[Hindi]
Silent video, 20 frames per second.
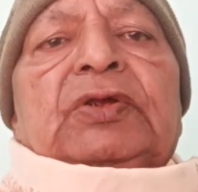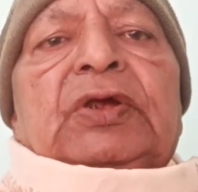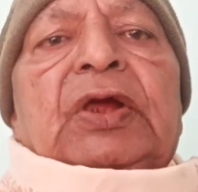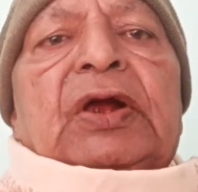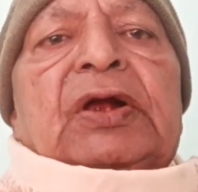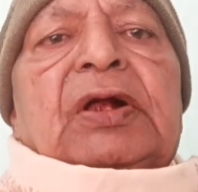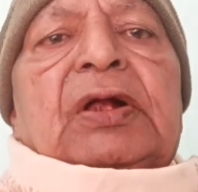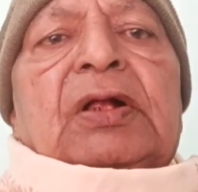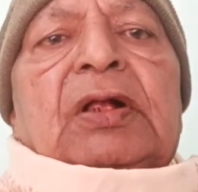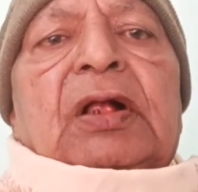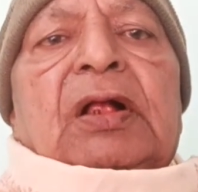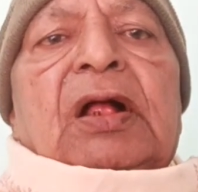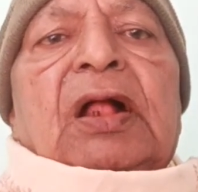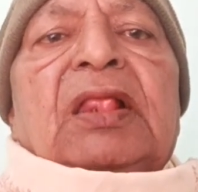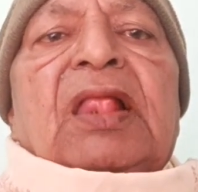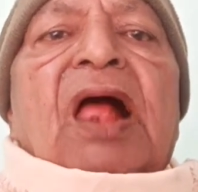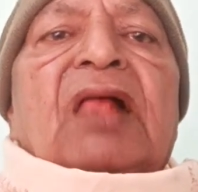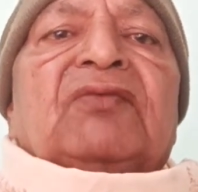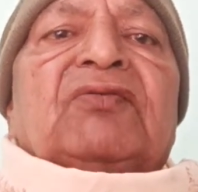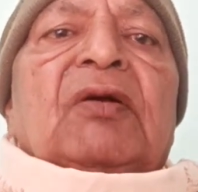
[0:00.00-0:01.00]
ये
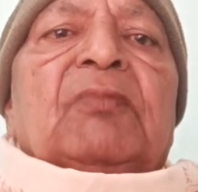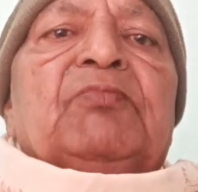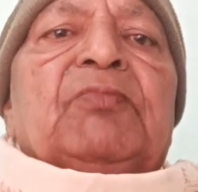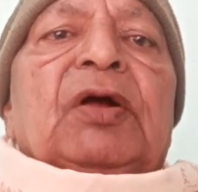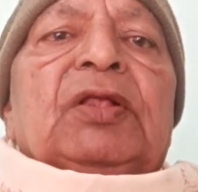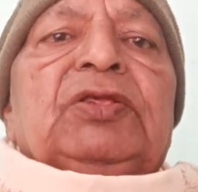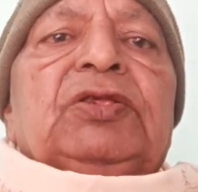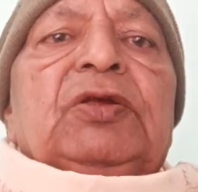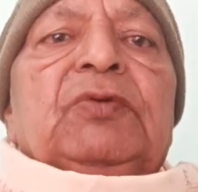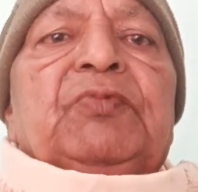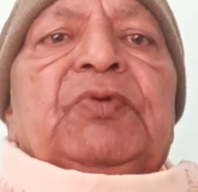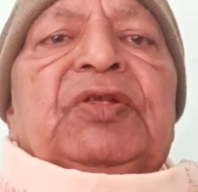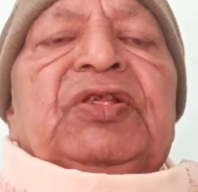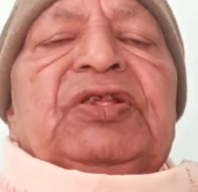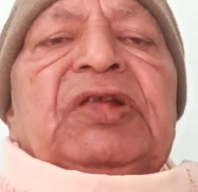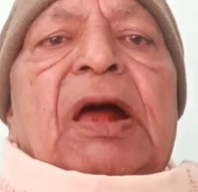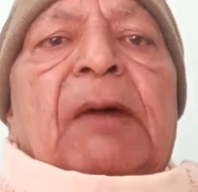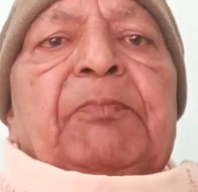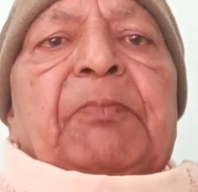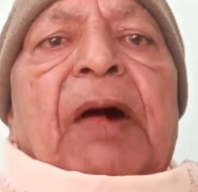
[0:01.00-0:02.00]
कला संबंधी
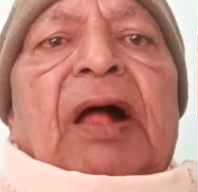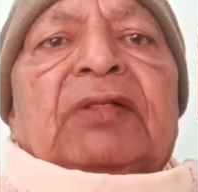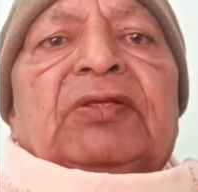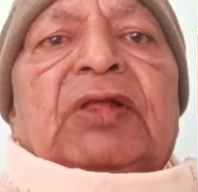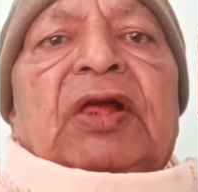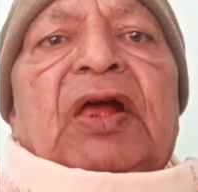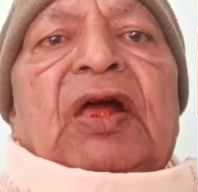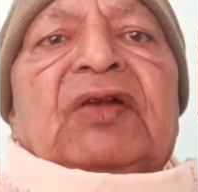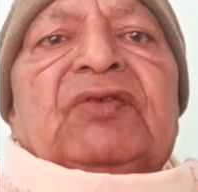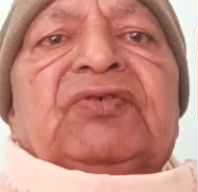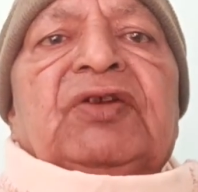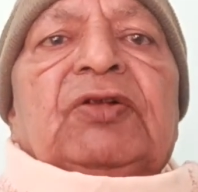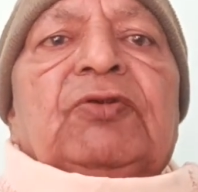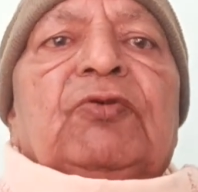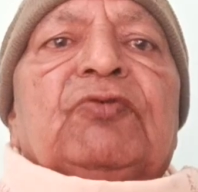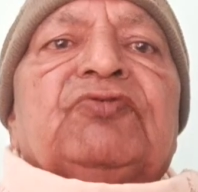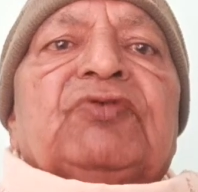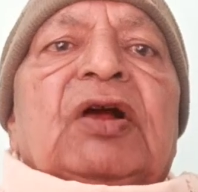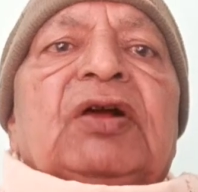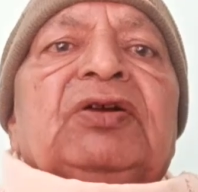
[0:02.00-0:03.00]
विद्या पाते हैं ऐसे
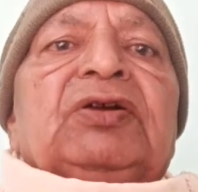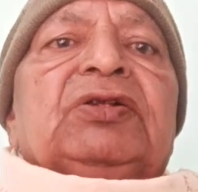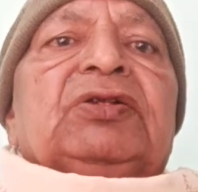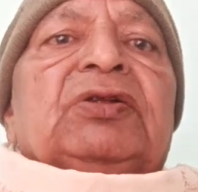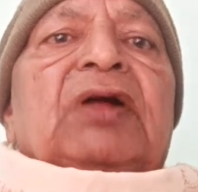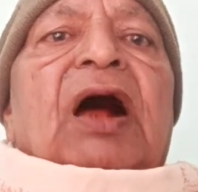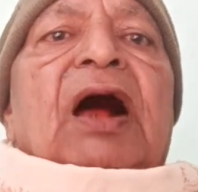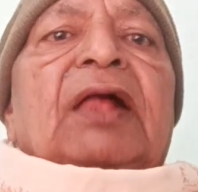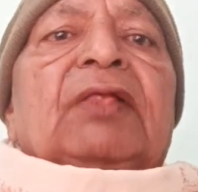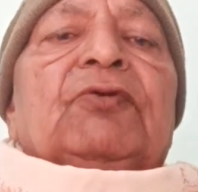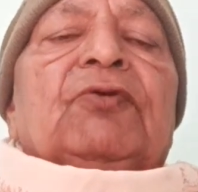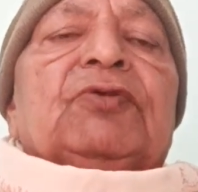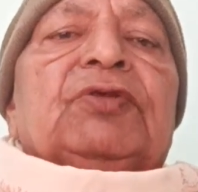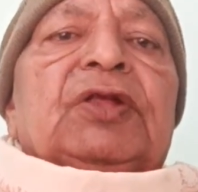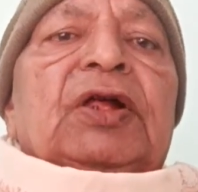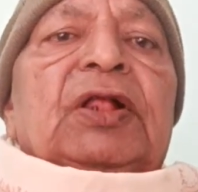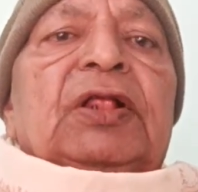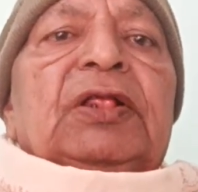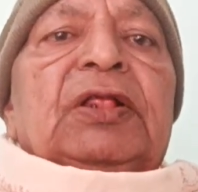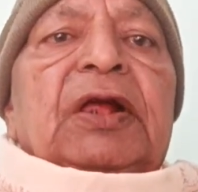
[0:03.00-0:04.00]
लोग संगीतकार
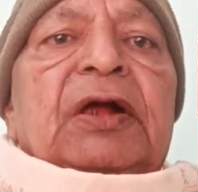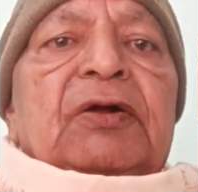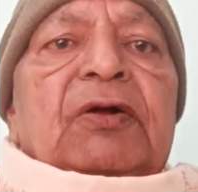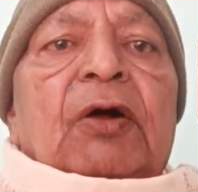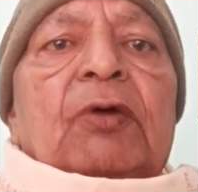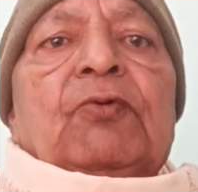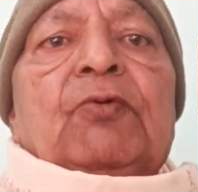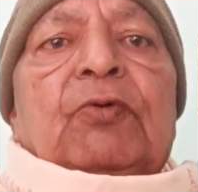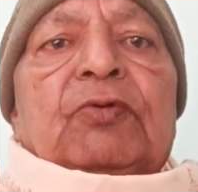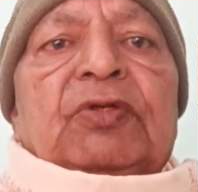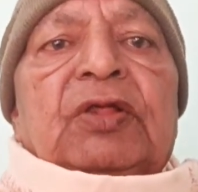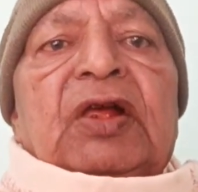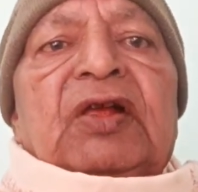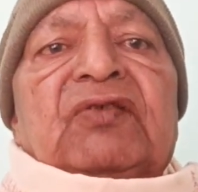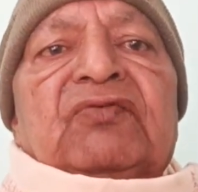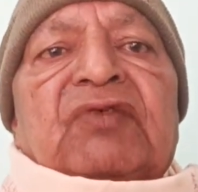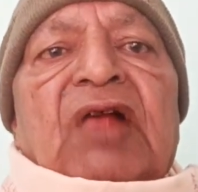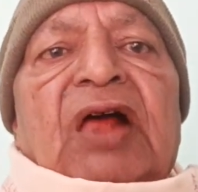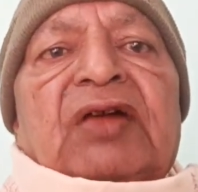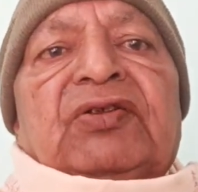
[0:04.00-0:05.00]
होते हैं लेखक होते
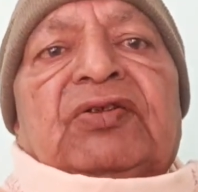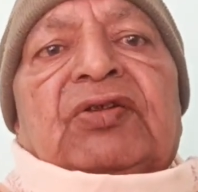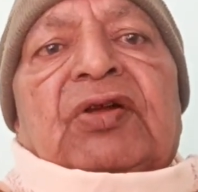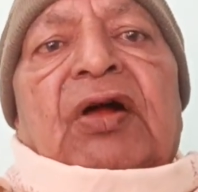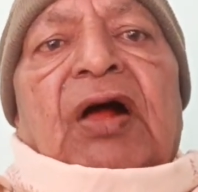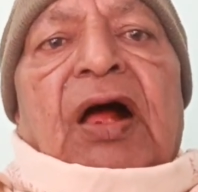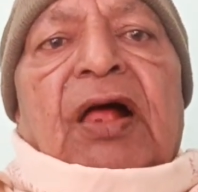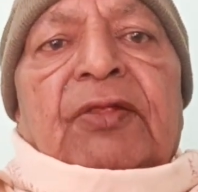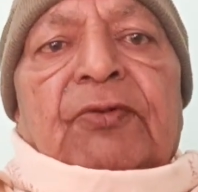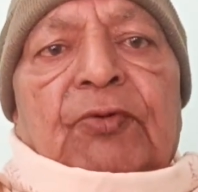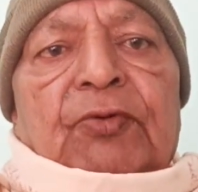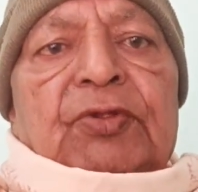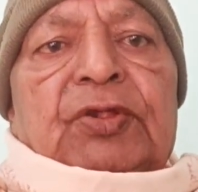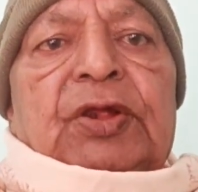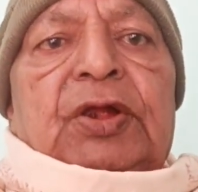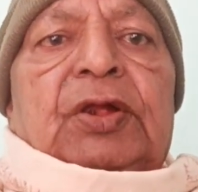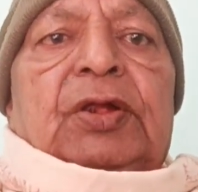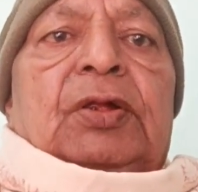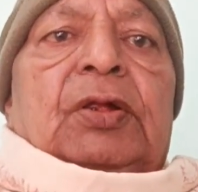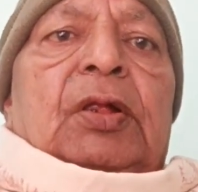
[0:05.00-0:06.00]
हैं साहित्यकार
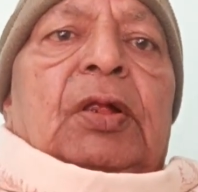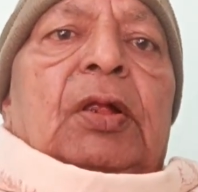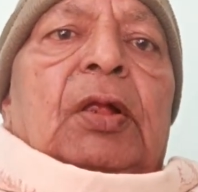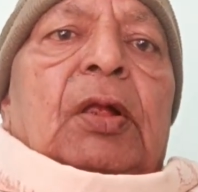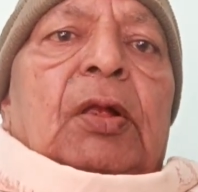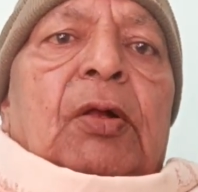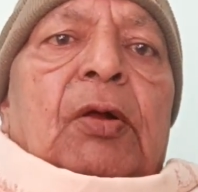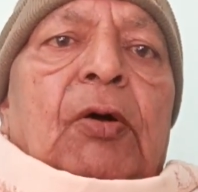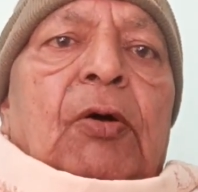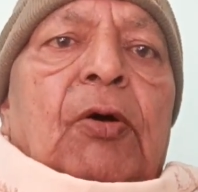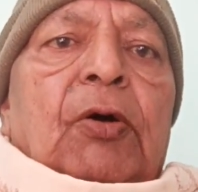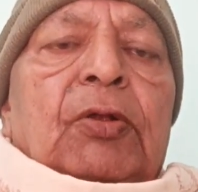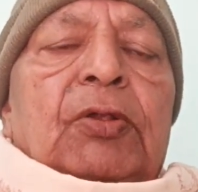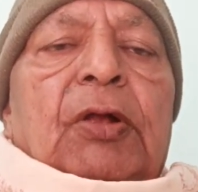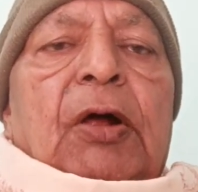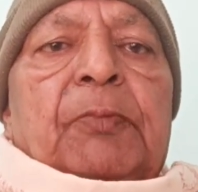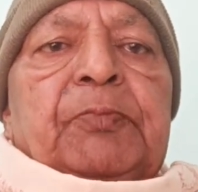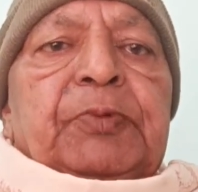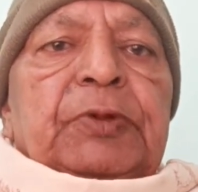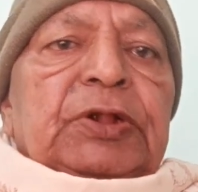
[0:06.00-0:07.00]
होते हैं
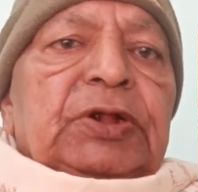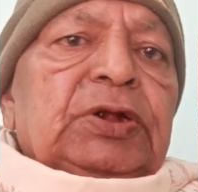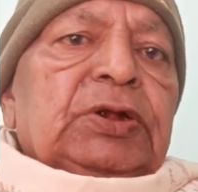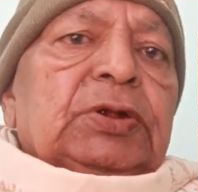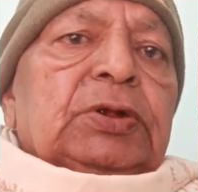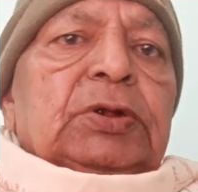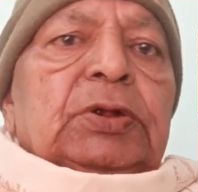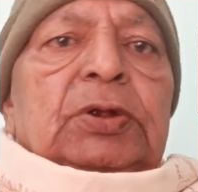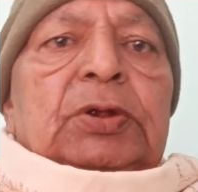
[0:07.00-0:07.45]
और अपनी